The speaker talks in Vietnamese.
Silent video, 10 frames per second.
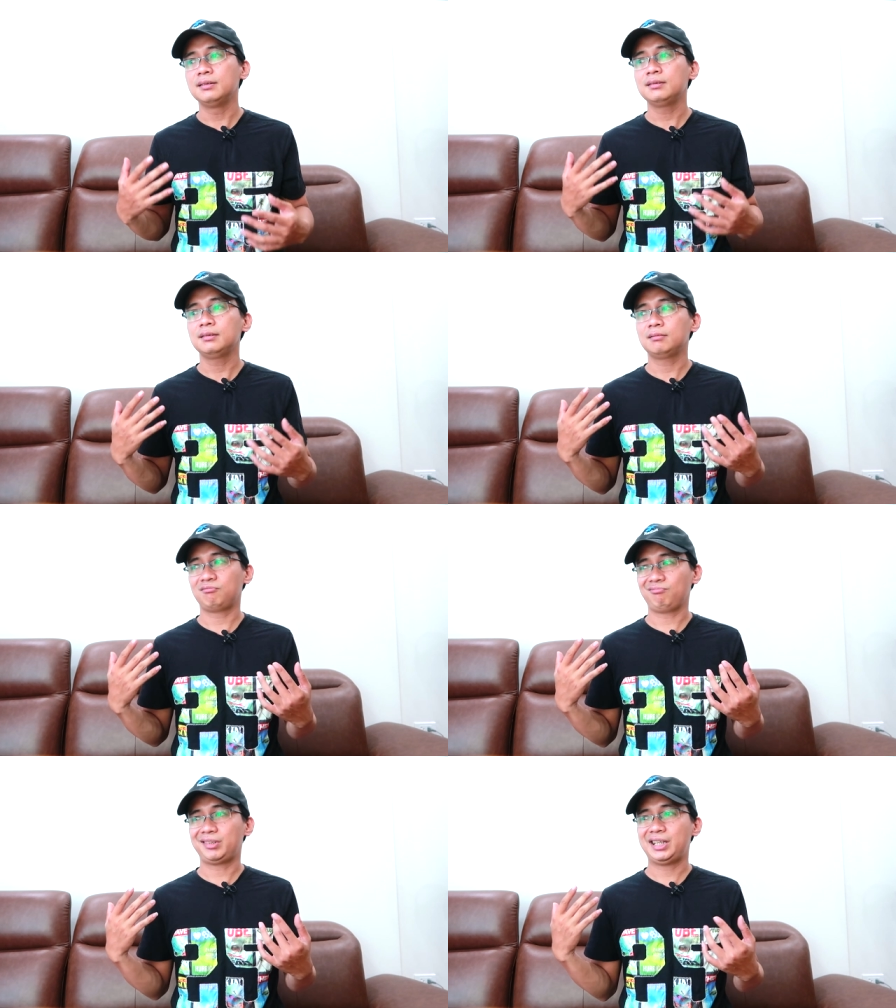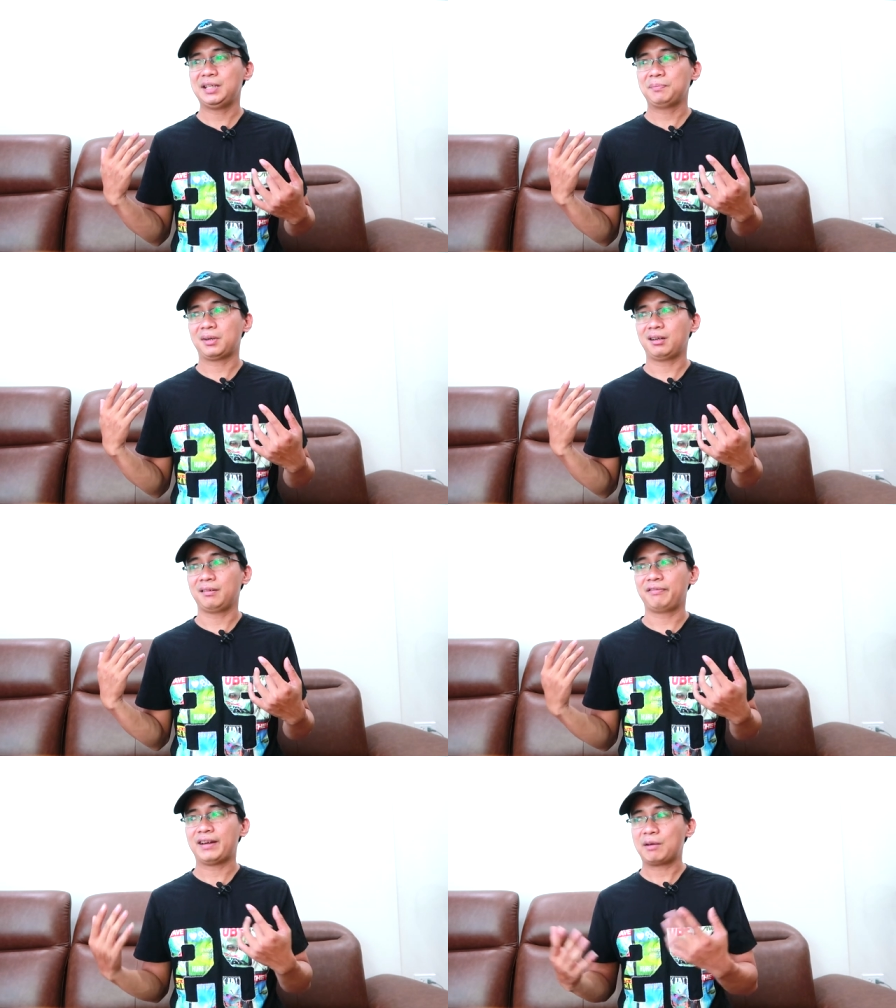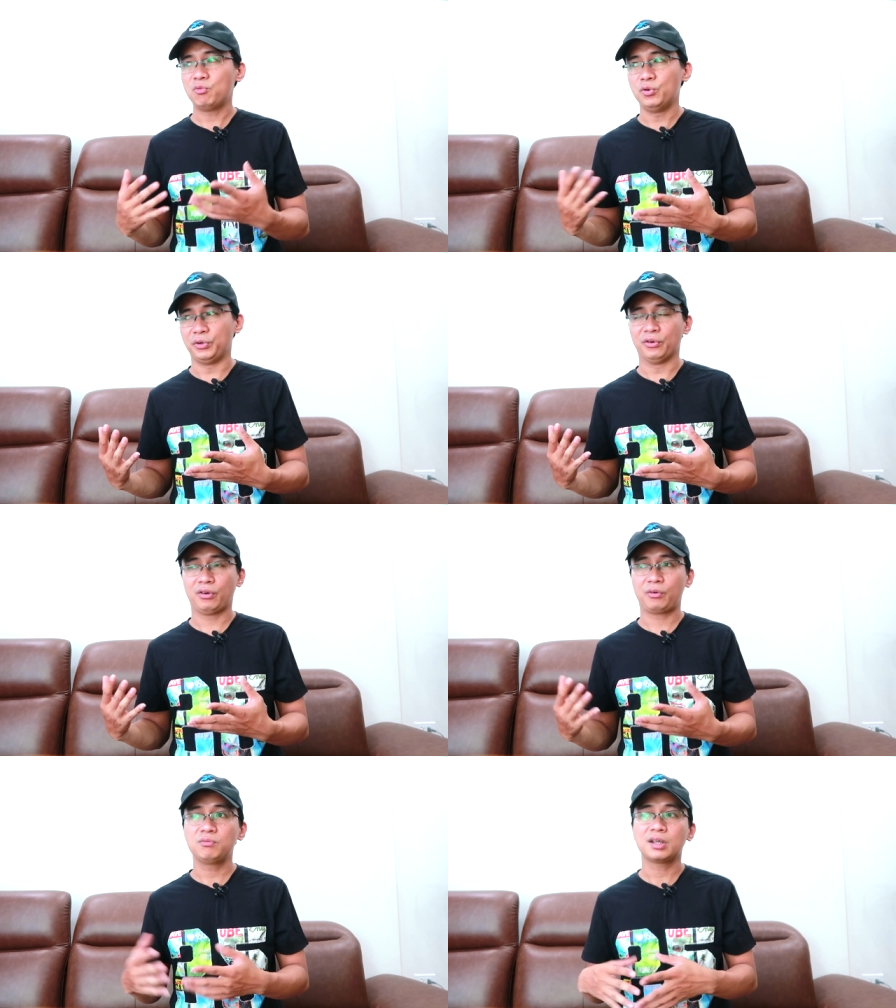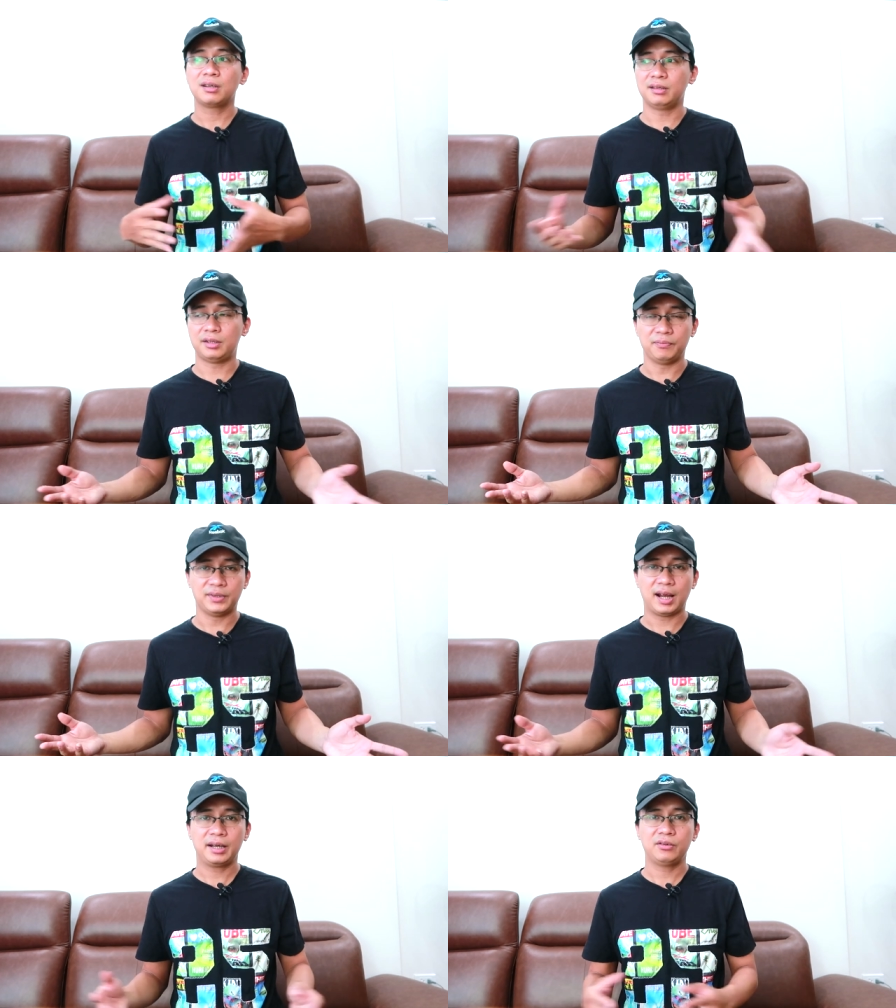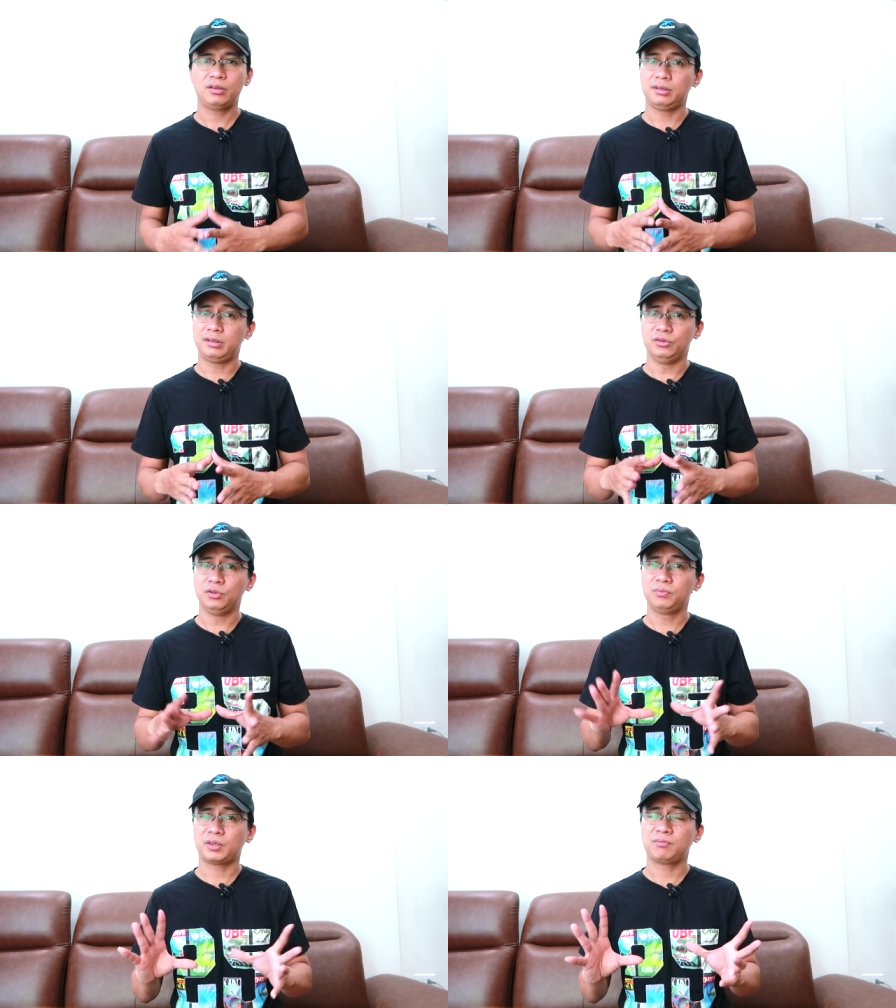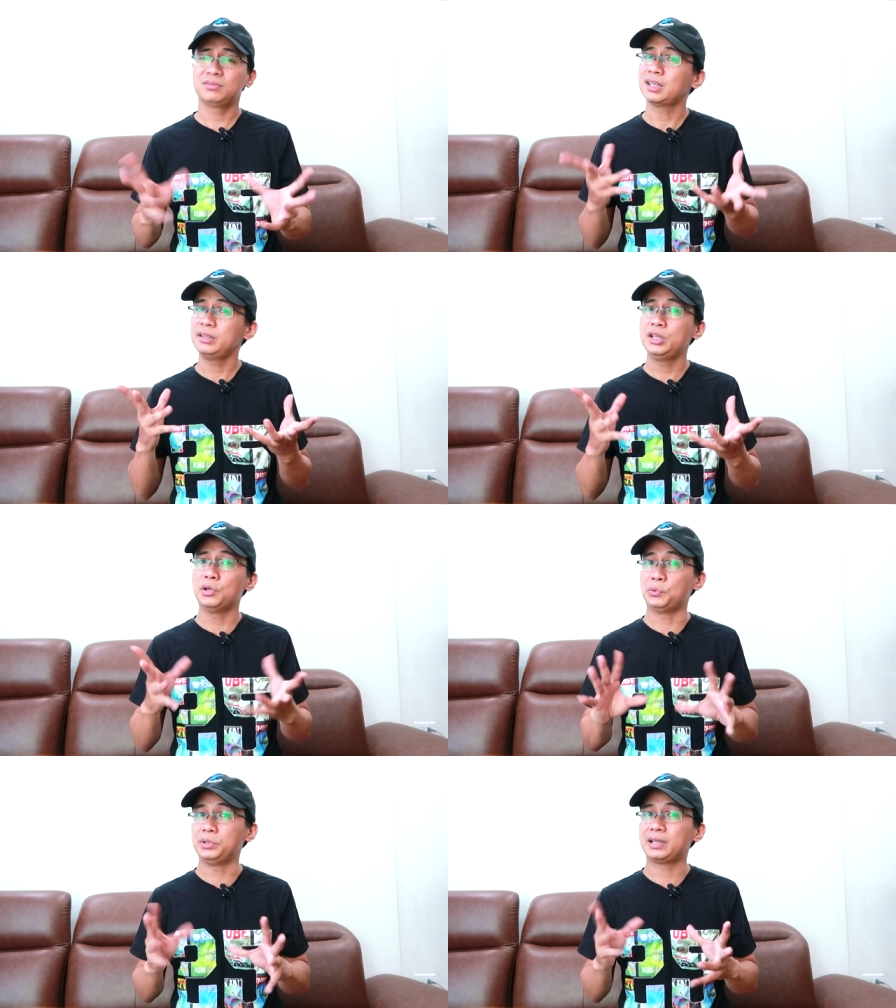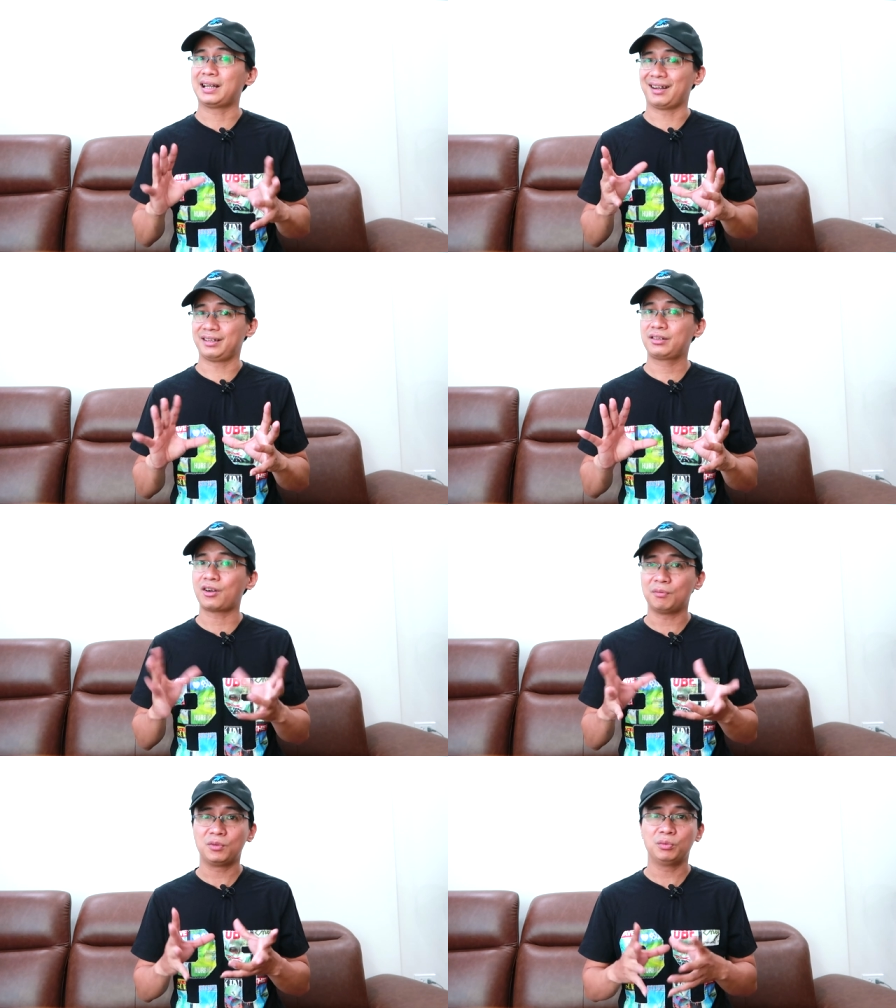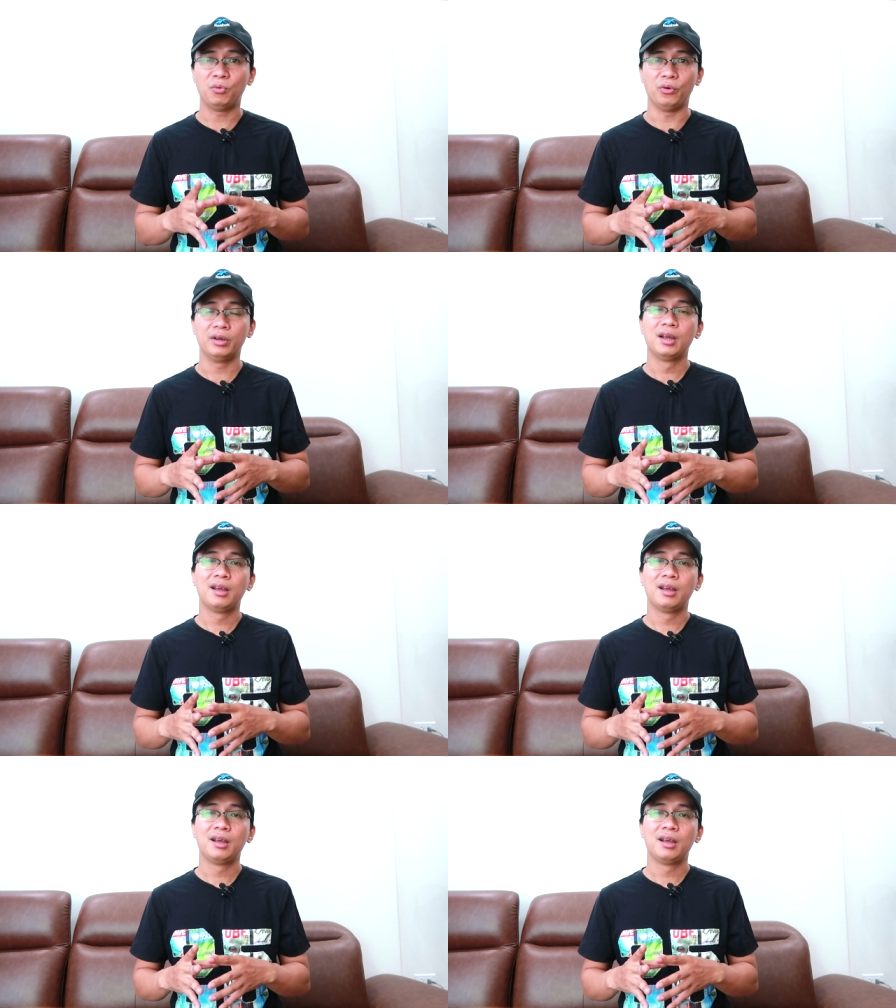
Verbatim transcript: tính khi mà pha mùi của nó cũng rất là rộng rãi nó được sử dụng trong rất nhiều những cái combo mùi